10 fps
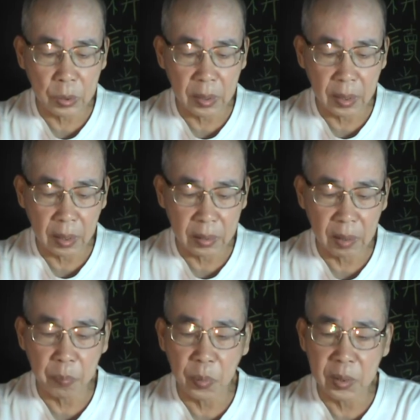距离，然后
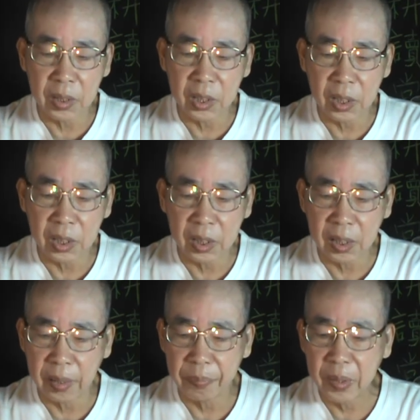将脖子紧紧的